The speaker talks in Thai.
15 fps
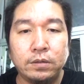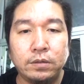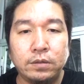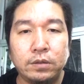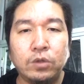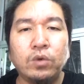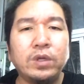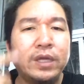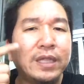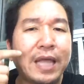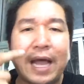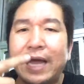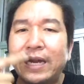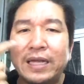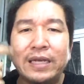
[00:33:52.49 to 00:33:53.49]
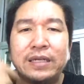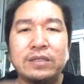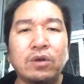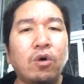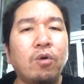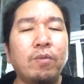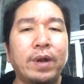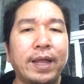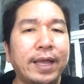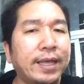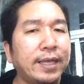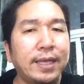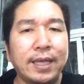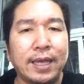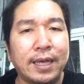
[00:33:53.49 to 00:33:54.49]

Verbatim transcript: ดูดีหน้าเนอร์โซมมนแล้วไอ้เหี้ย